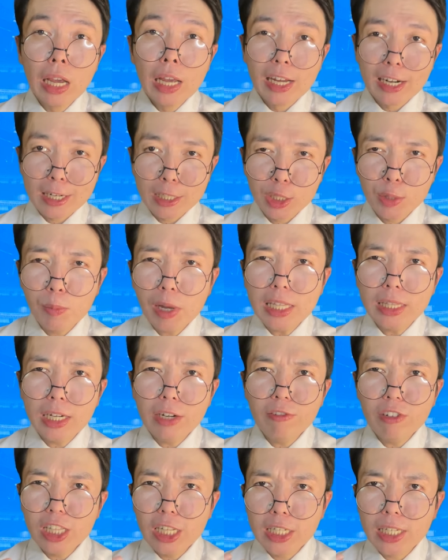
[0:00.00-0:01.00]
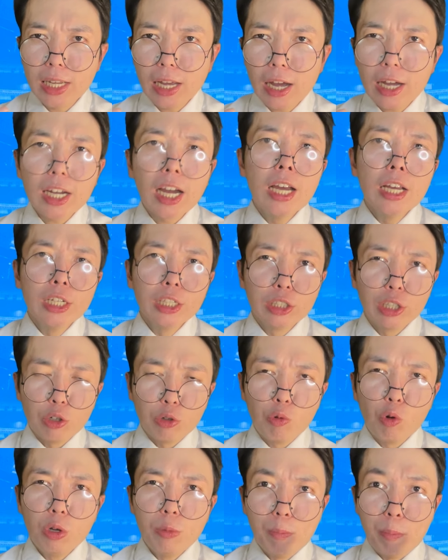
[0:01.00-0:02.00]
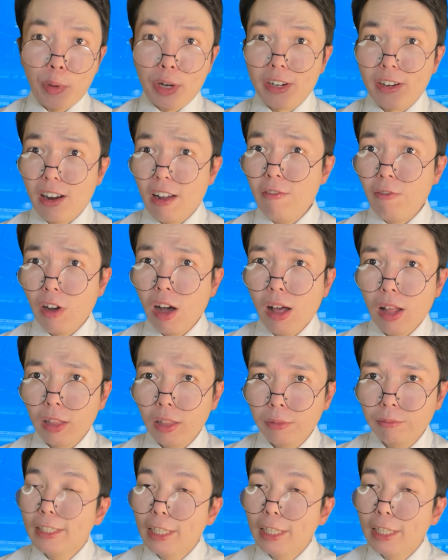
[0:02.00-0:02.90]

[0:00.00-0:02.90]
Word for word: рассматривалась как такой провал.